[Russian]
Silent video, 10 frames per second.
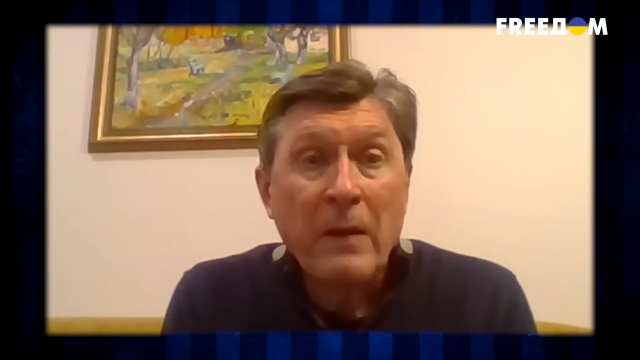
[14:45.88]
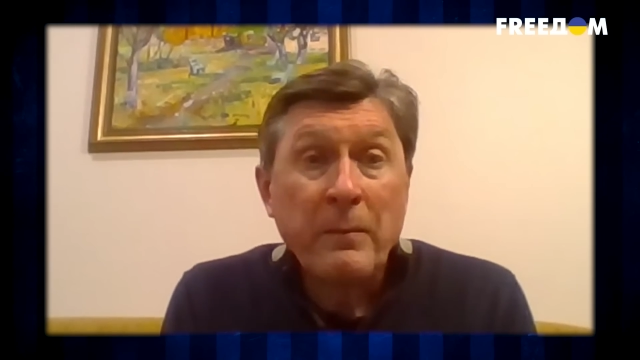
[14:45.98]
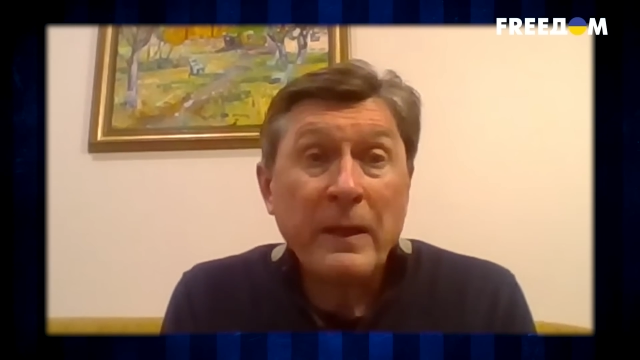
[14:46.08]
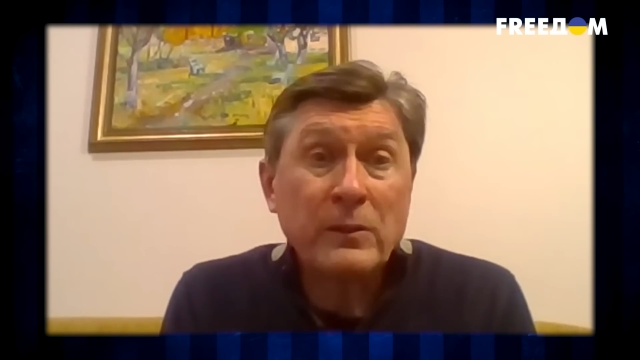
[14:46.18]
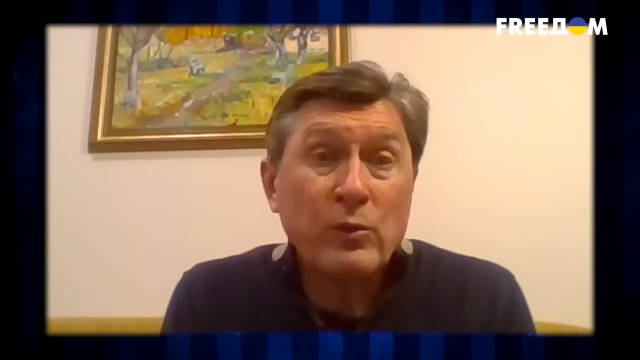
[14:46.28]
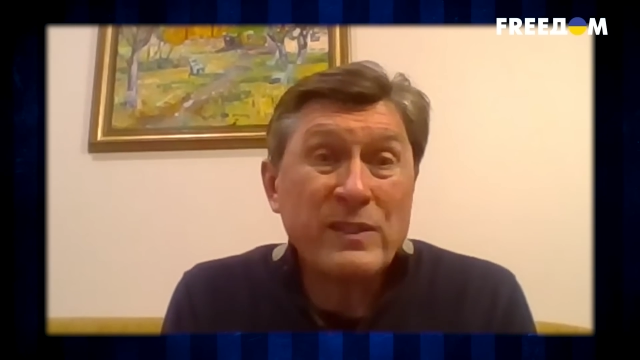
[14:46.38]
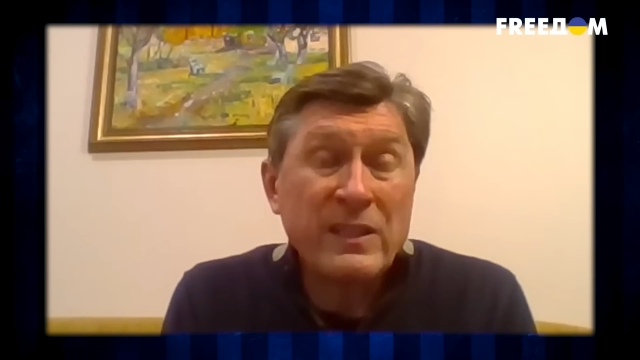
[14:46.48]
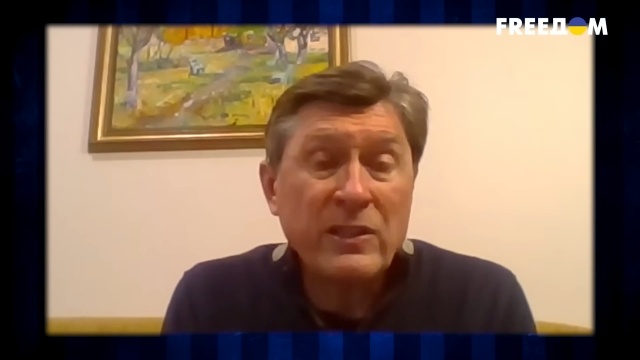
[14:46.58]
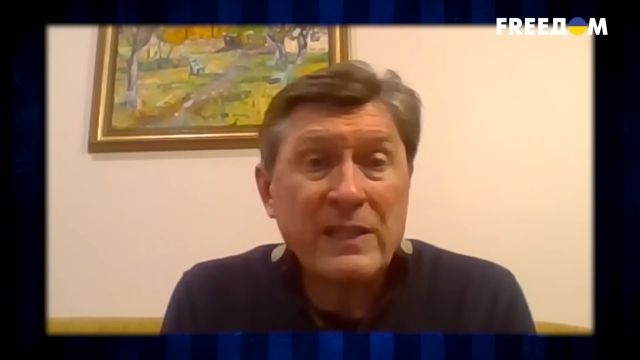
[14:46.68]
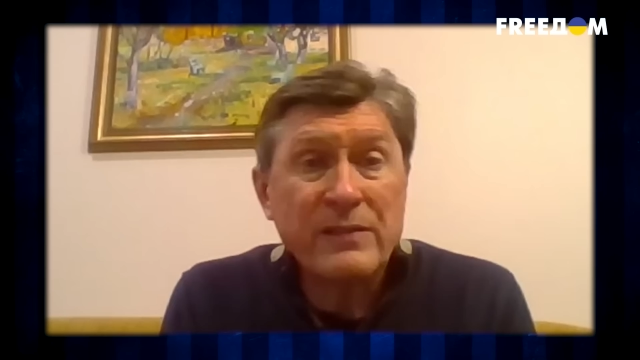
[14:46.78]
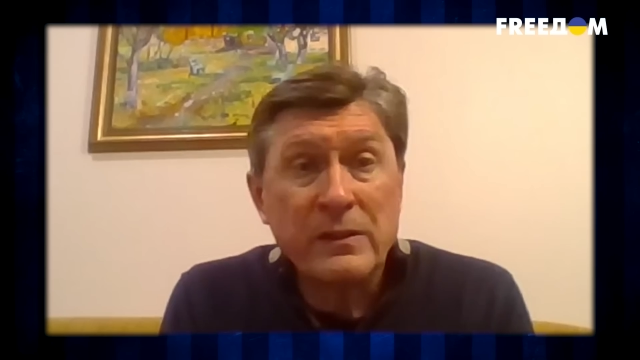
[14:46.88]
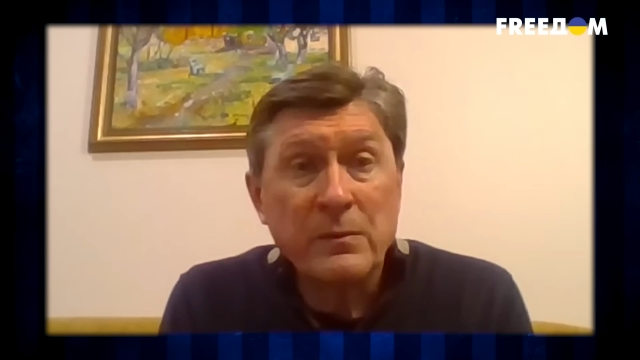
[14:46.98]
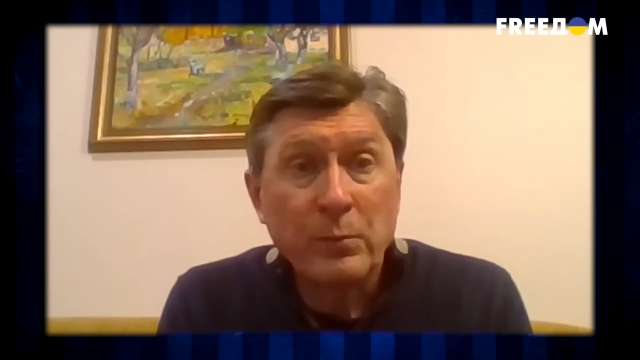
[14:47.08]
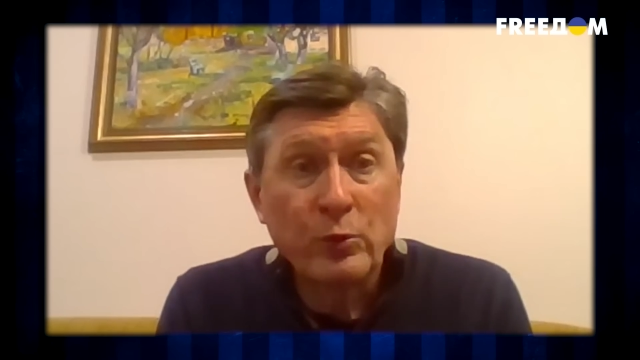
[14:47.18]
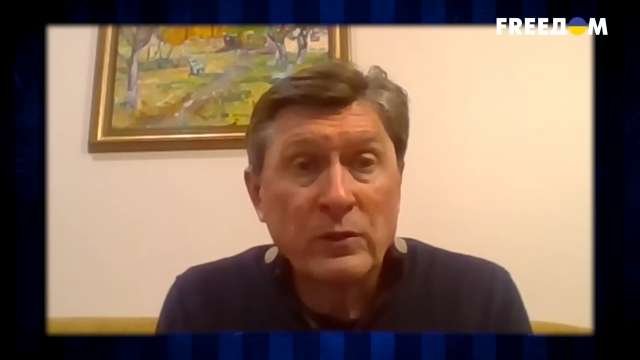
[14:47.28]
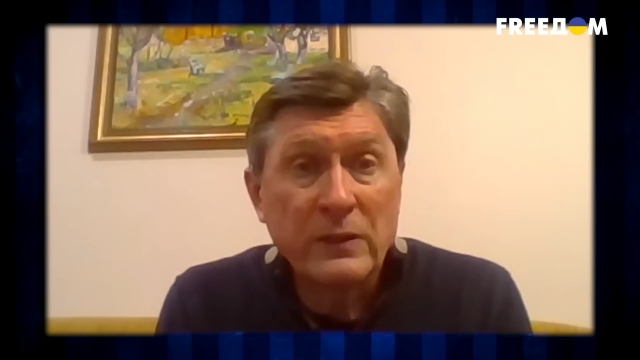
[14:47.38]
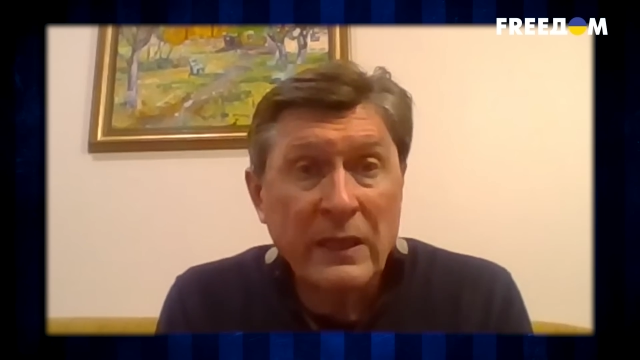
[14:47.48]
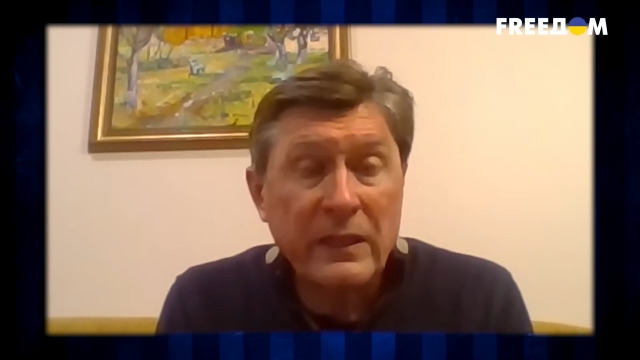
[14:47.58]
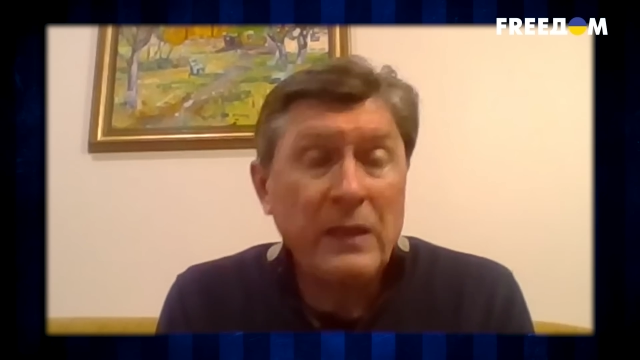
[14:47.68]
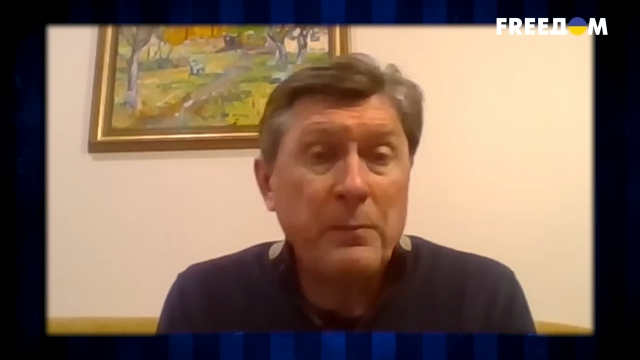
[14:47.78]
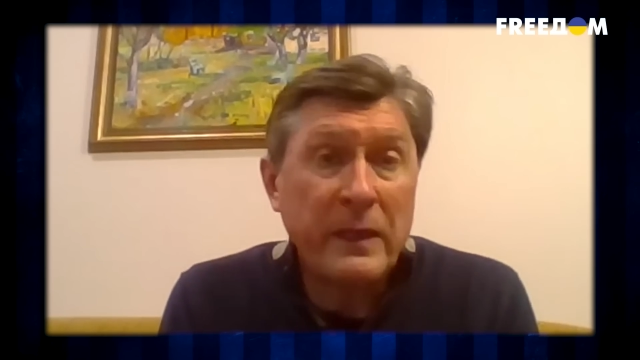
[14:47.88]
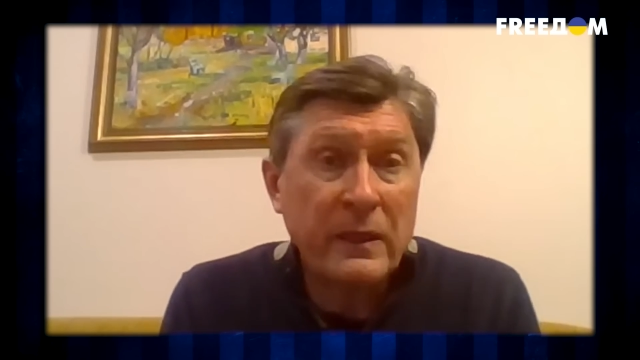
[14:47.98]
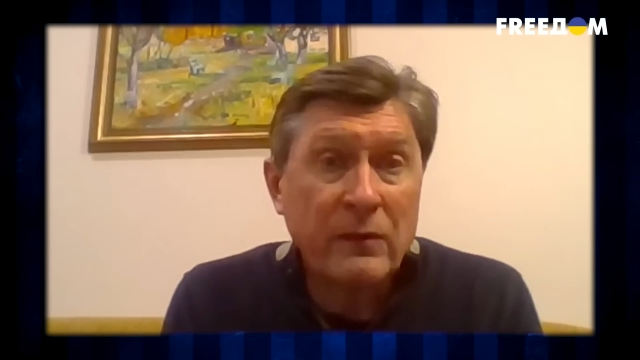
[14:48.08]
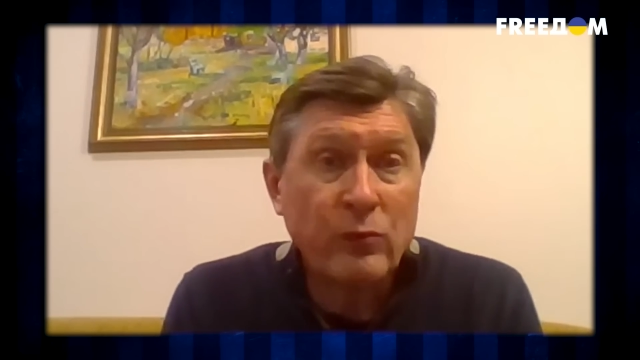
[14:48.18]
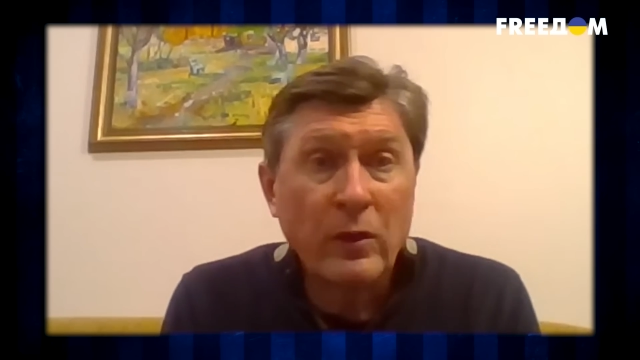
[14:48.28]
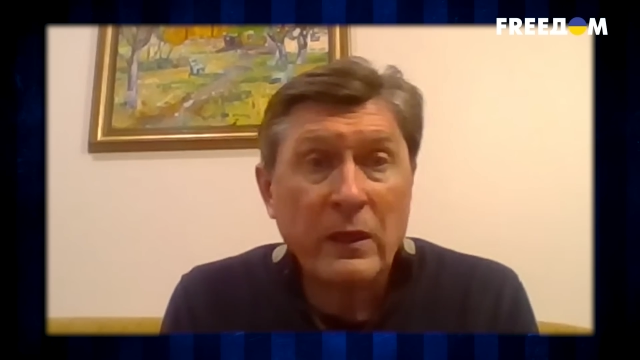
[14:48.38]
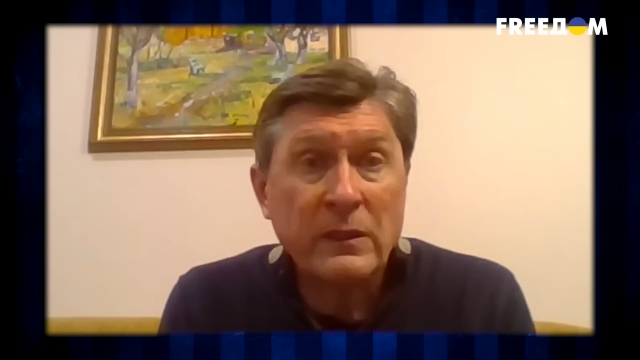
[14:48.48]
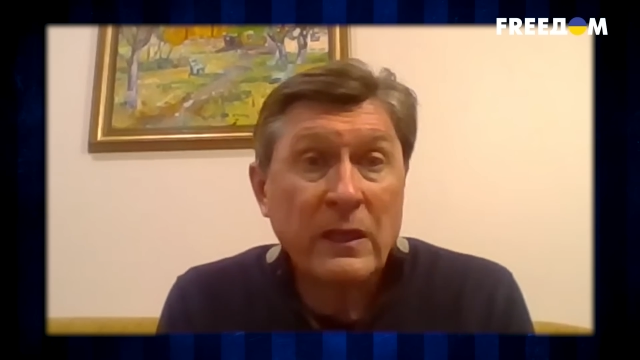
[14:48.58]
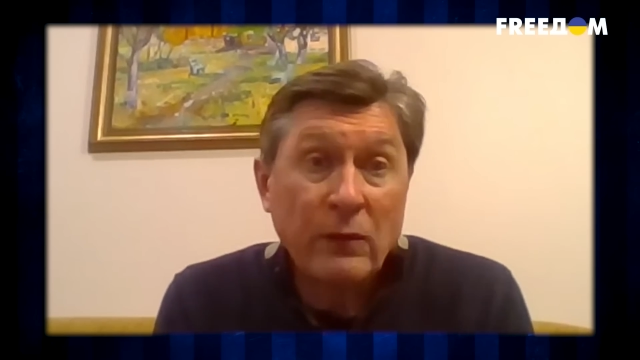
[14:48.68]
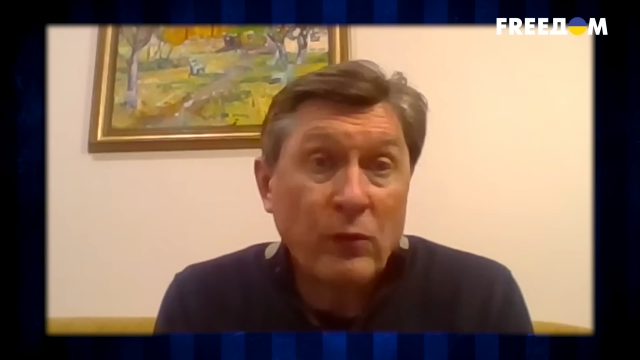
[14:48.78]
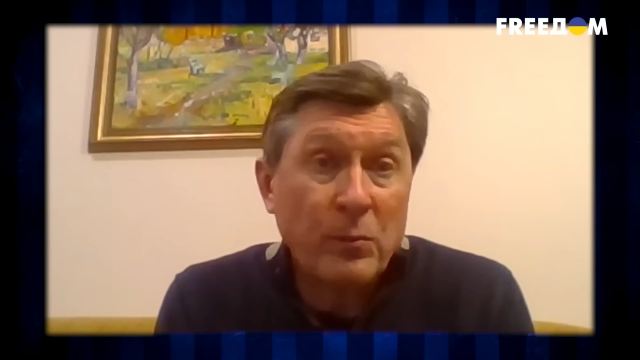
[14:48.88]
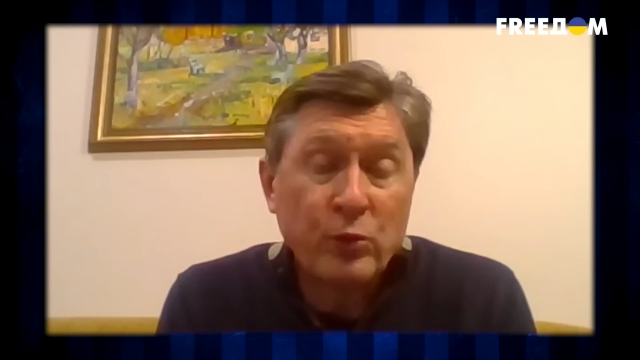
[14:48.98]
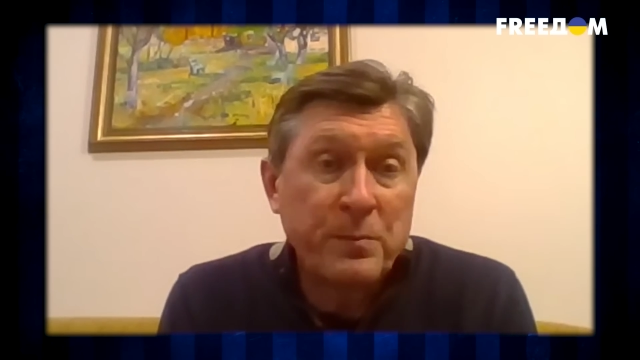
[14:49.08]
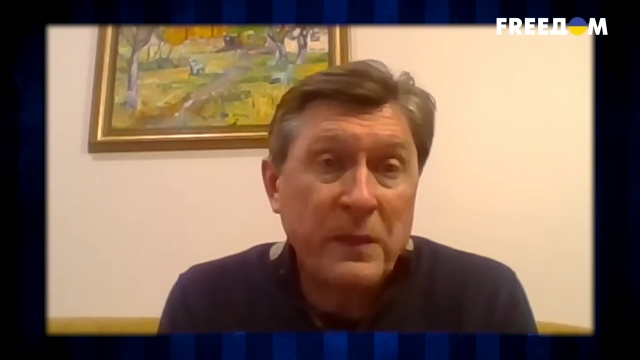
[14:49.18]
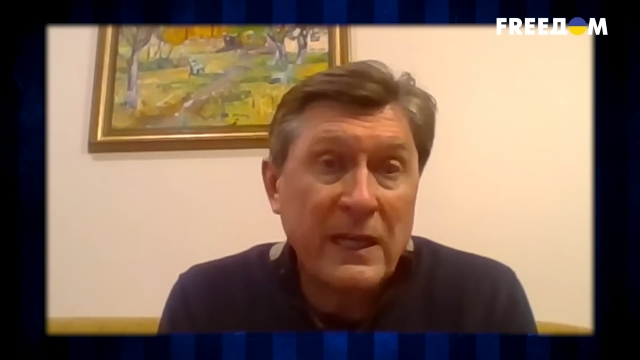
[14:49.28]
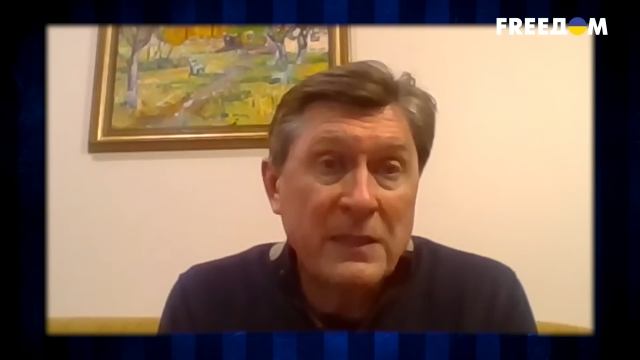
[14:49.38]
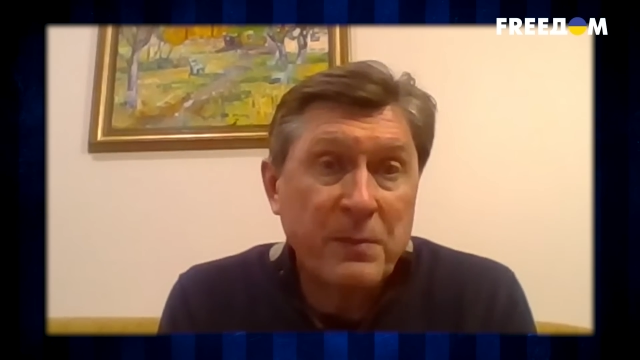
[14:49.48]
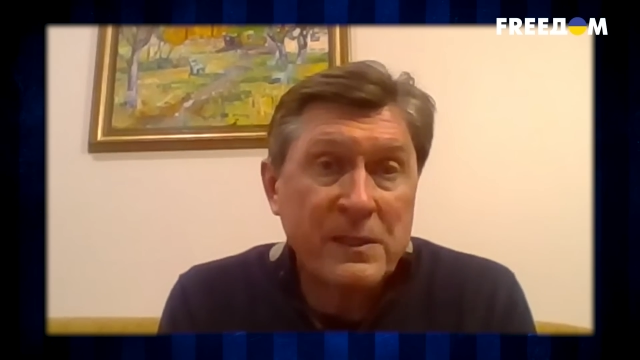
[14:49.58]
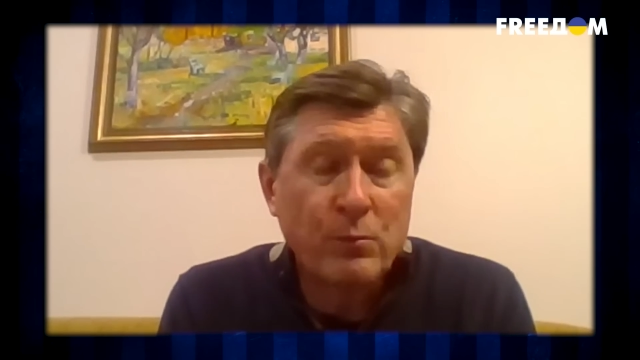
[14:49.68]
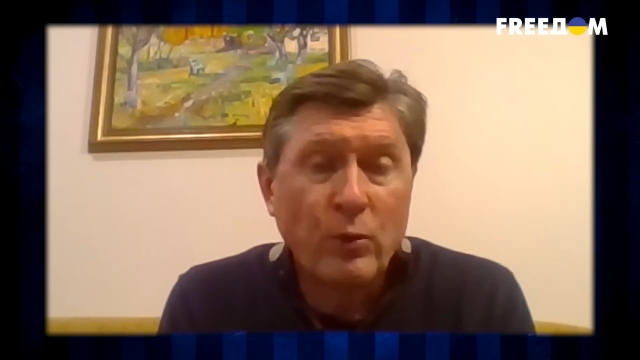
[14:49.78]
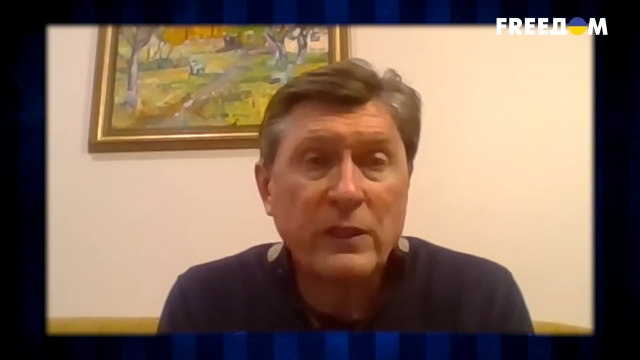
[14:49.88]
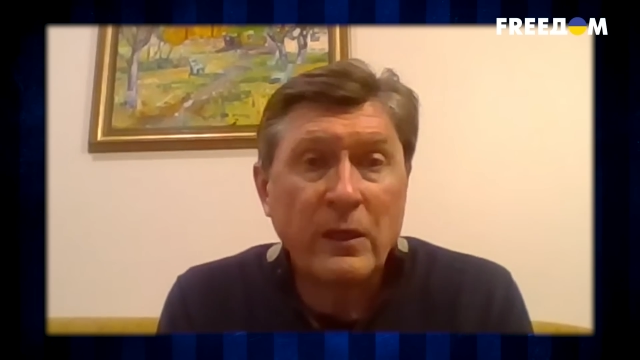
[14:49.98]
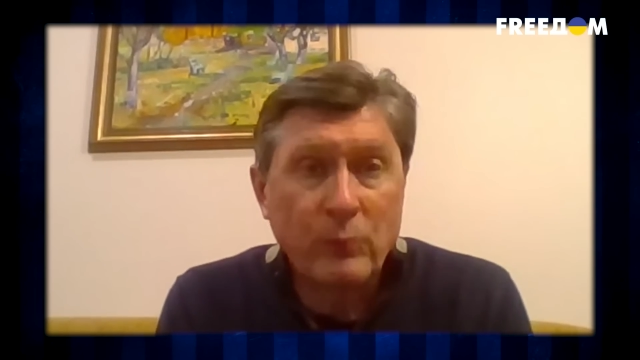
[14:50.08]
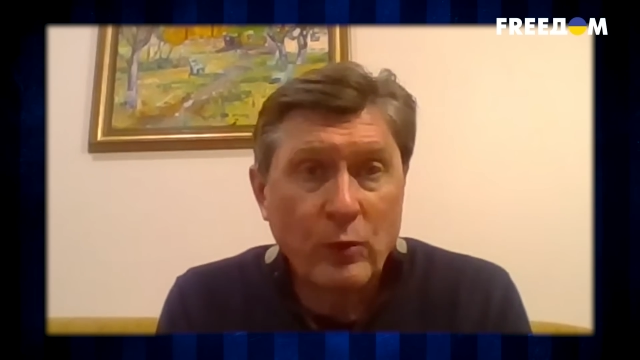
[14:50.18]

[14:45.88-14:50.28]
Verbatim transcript: Поэтому сейчас, видимо, будут торги, переговоры, на кого будут менять, посмотрим.